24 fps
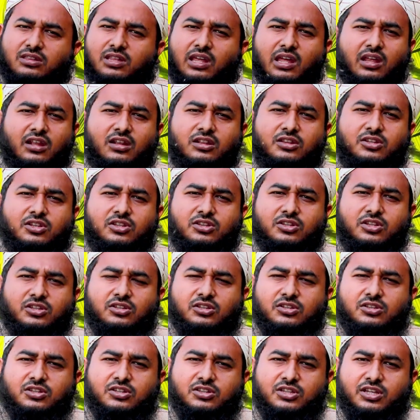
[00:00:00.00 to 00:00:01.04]
তেল দিতে
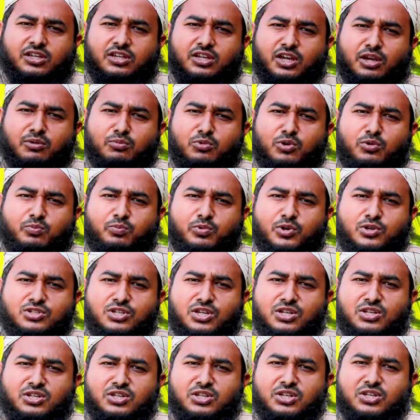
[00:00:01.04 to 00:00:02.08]
দিতে তাকে এমন
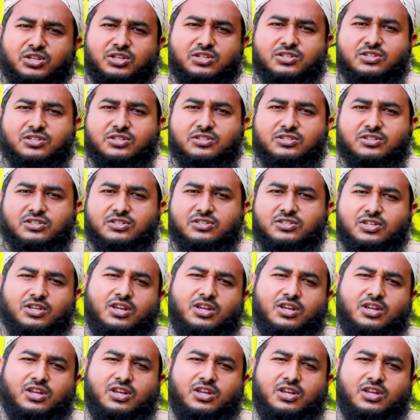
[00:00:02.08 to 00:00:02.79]
পর্যায়ে নিয়ে গেছি যে